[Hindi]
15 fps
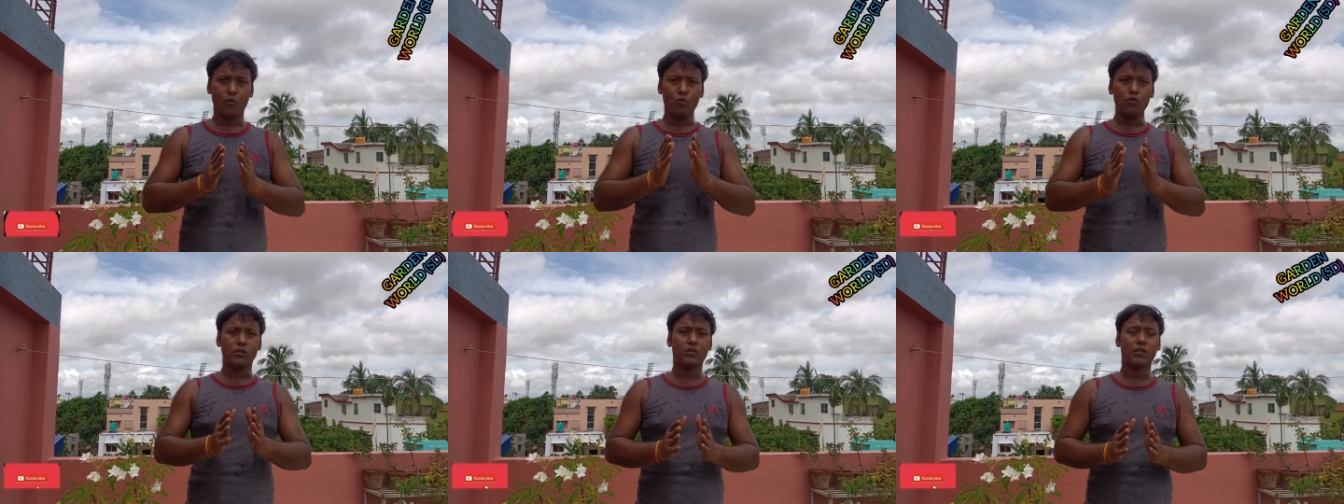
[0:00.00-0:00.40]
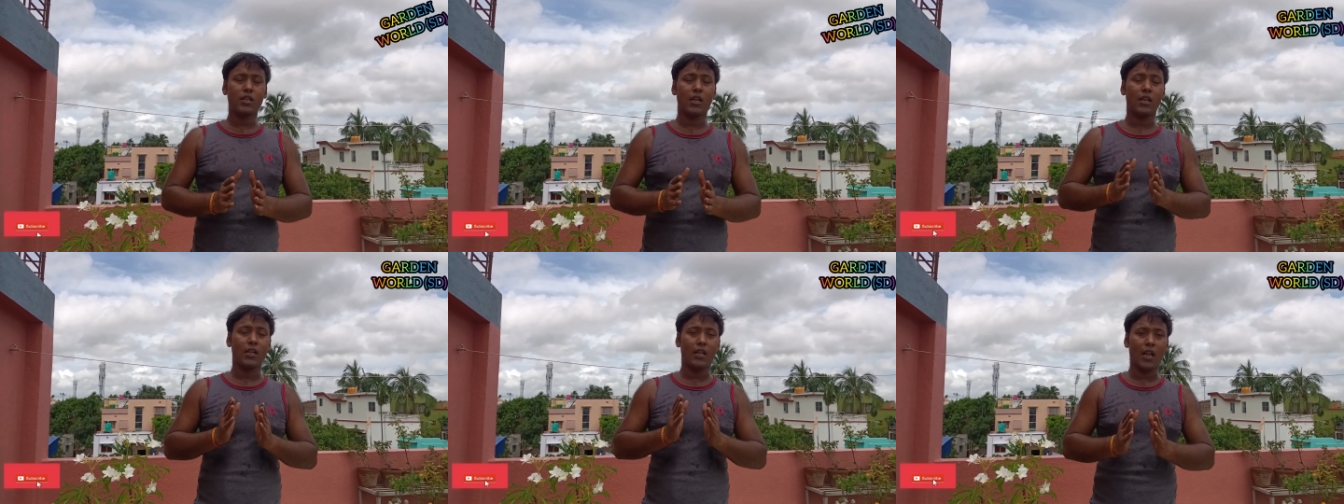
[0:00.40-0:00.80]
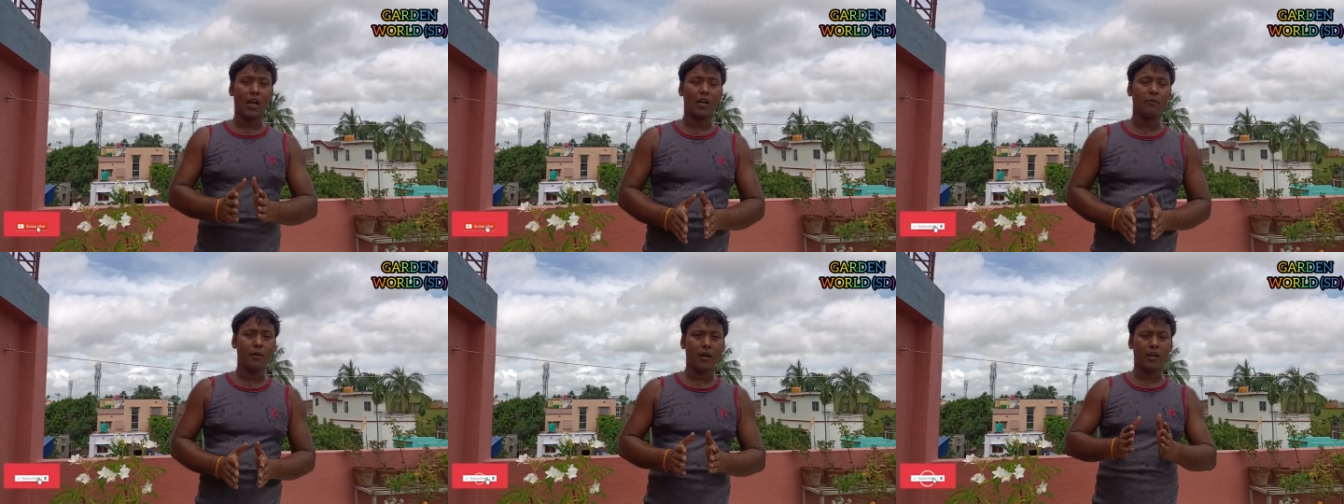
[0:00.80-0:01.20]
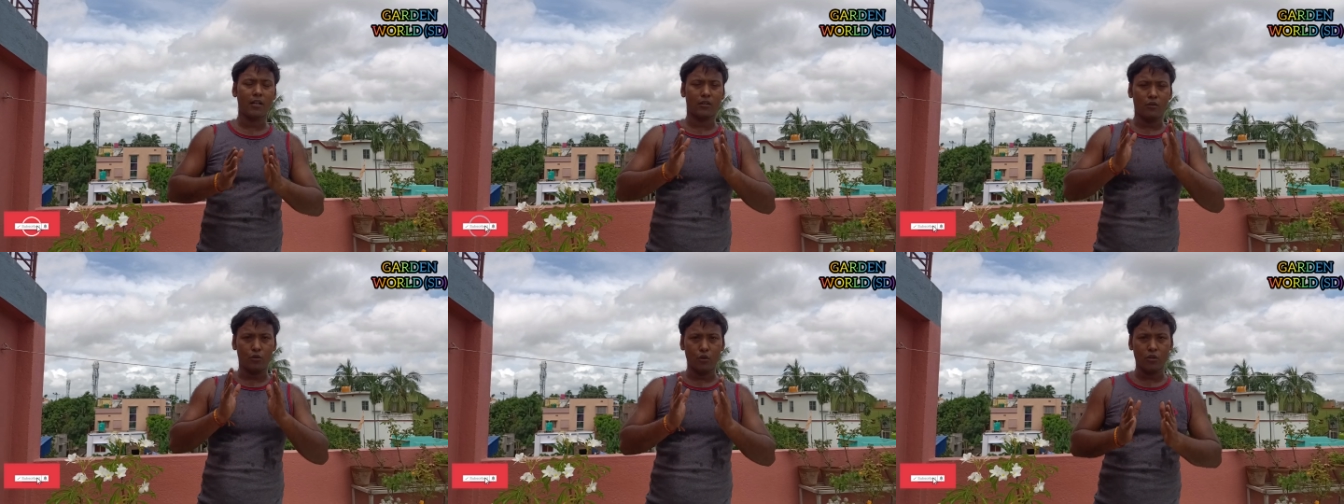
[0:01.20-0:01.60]
उससे लगभग
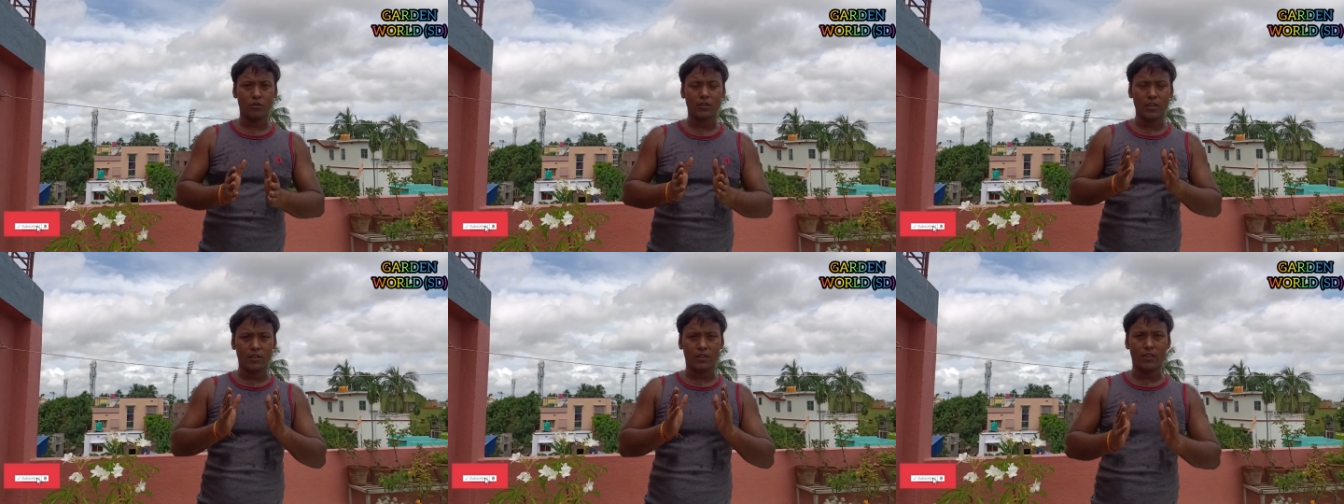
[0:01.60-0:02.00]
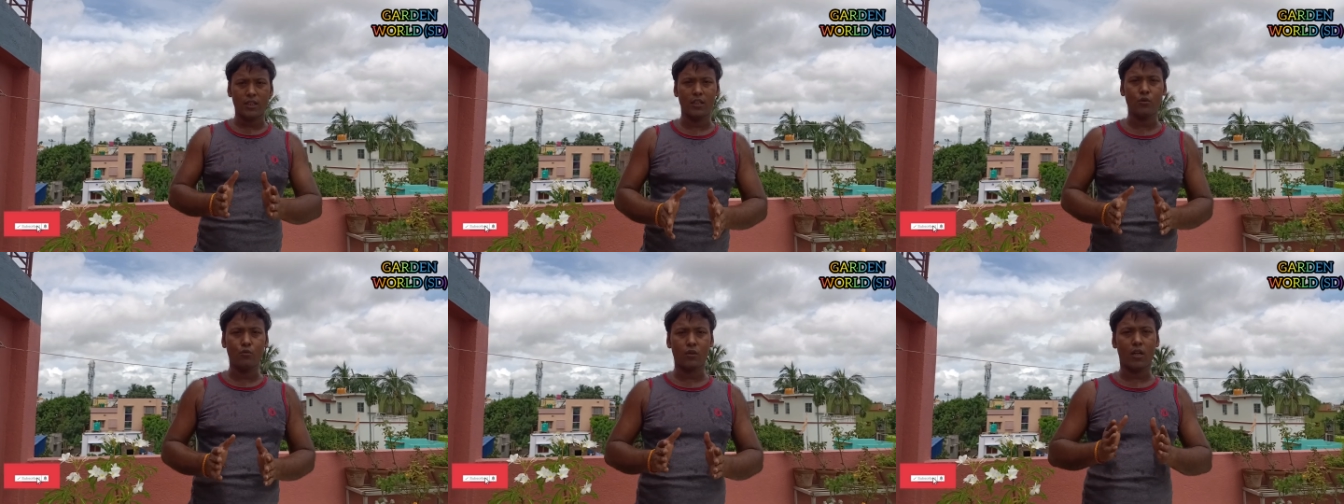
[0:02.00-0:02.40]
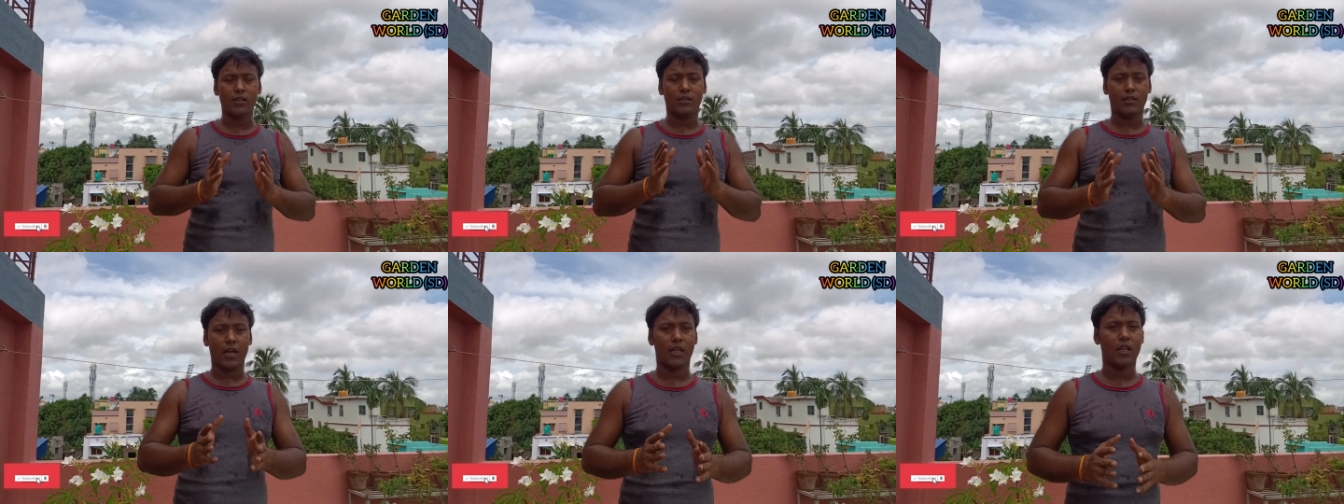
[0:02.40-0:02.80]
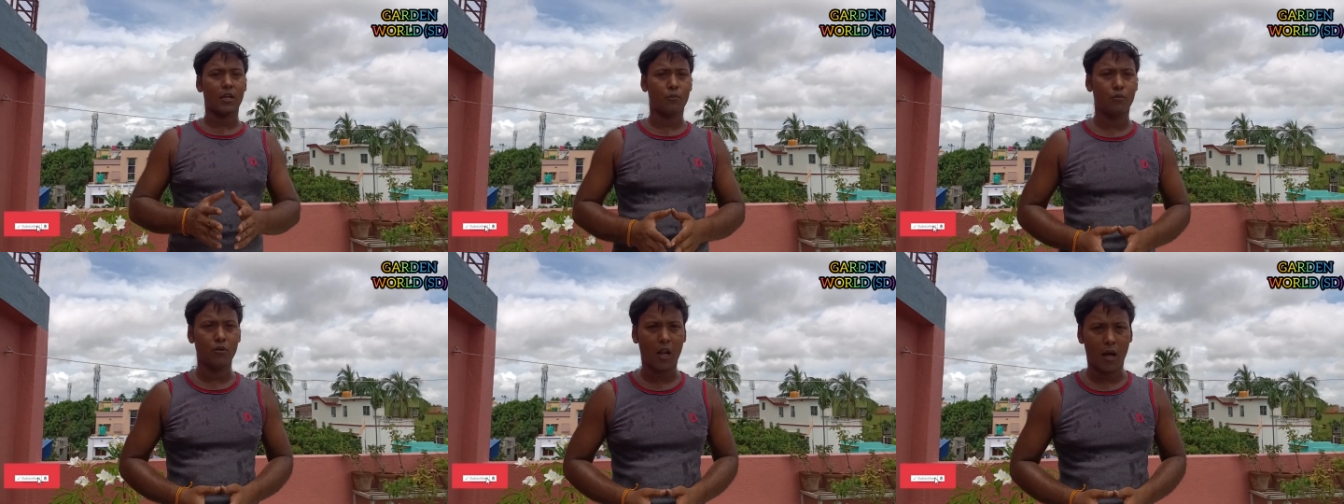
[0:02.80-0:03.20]
दो से तीन गुना ज़्यादा
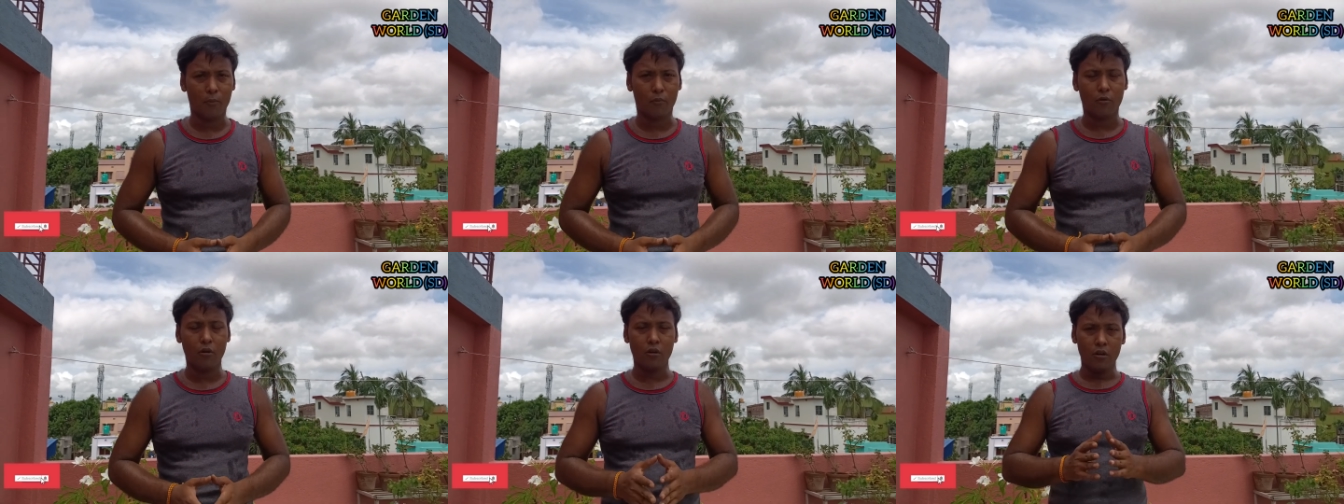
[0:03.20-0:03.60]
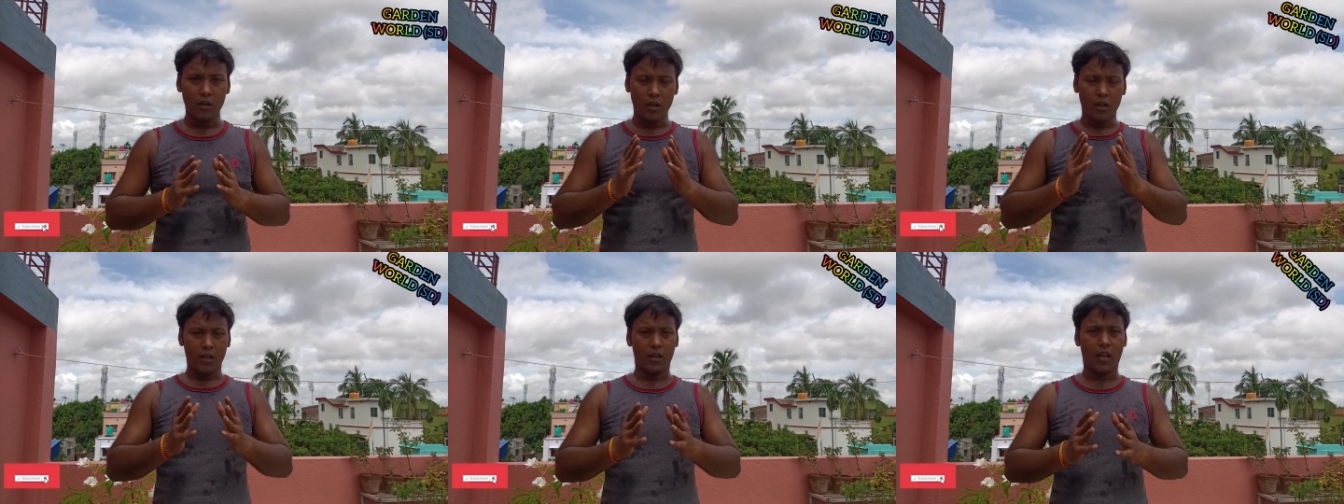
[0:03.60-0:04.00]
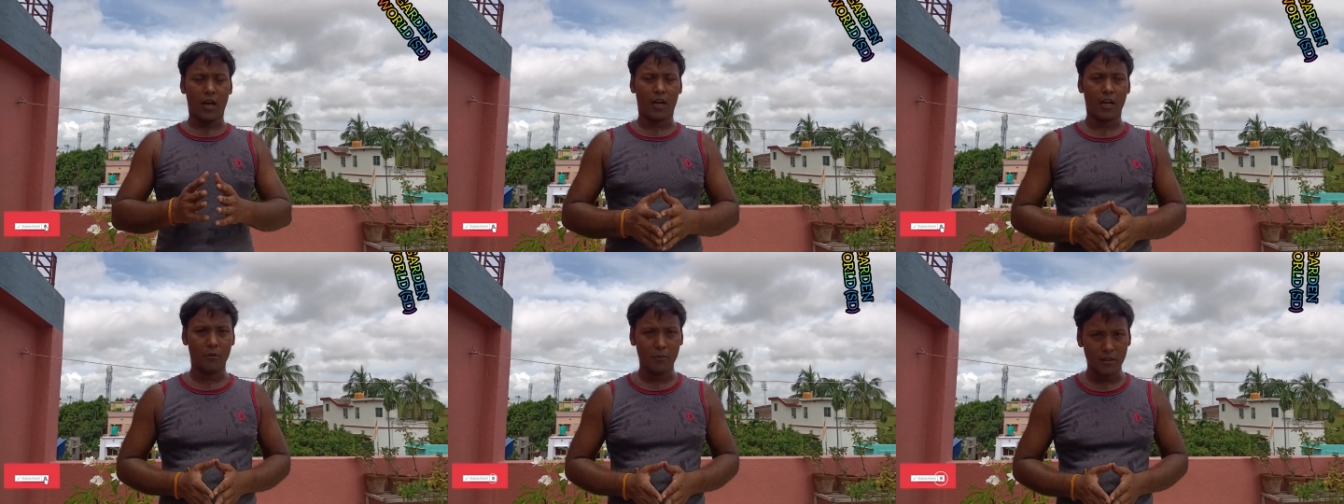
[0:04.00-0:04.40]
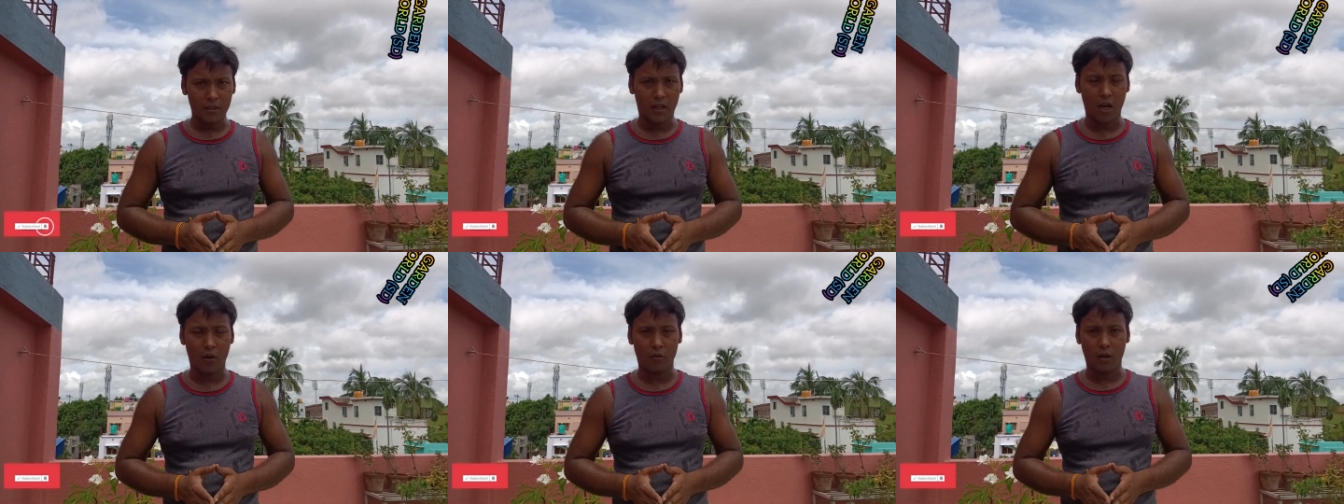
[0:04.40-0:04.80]
फूल आपको लाकर मैं
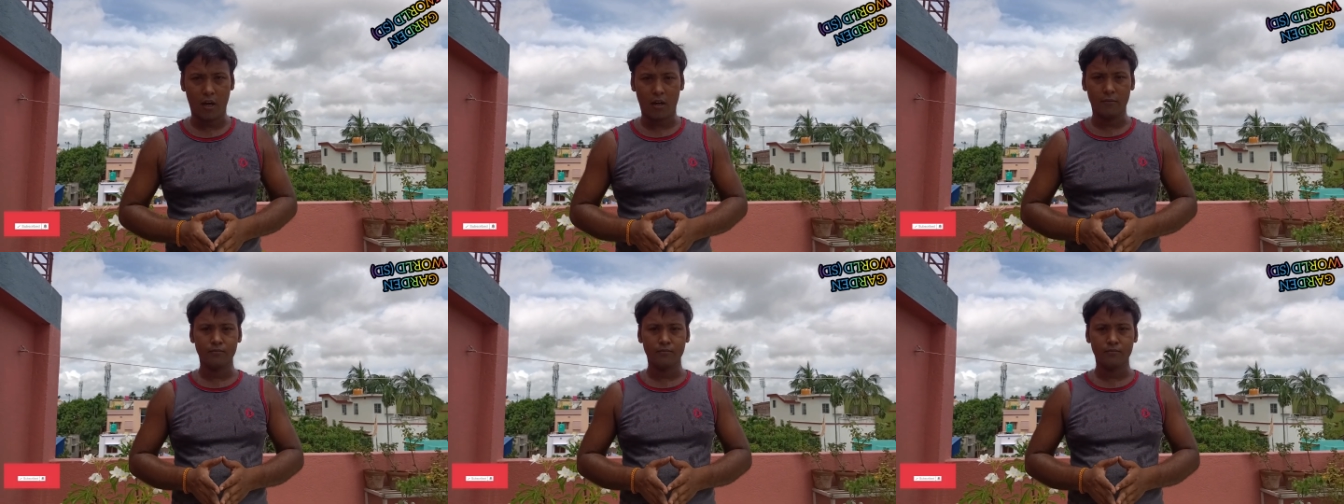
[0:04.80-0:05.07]
दिखाऊंगा